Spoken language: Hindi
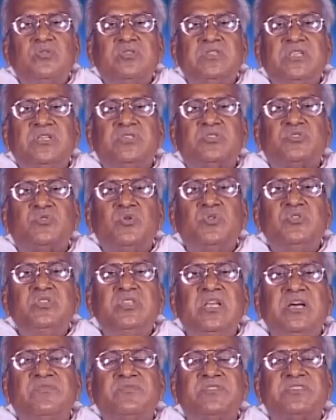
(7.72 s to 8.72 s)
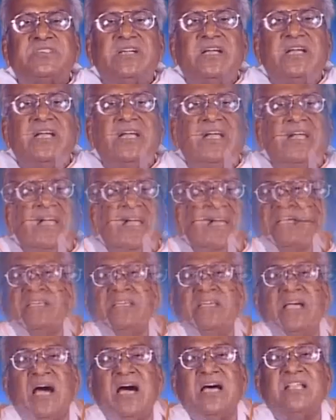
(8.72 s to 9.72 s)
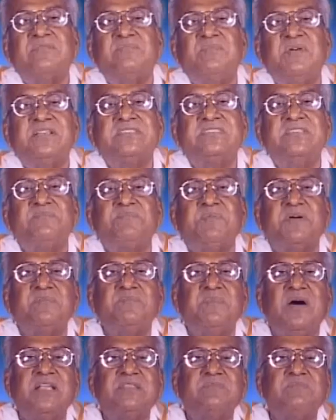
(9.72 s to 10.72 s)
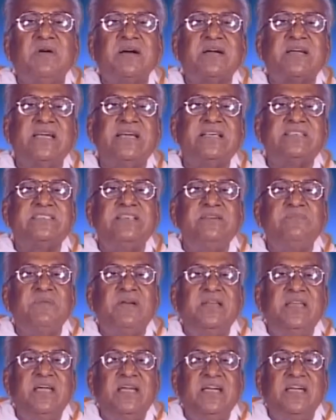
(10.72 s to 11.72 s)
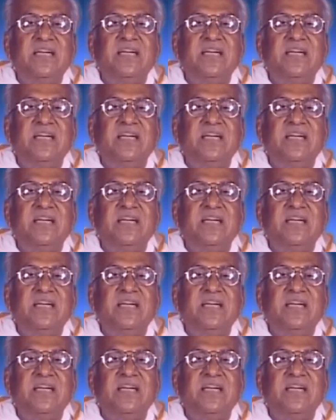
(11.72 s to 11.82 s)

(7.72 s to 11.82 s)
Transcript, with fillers: अति सुंदर विषय है कि आत्मा से परमात्मा कैसे बने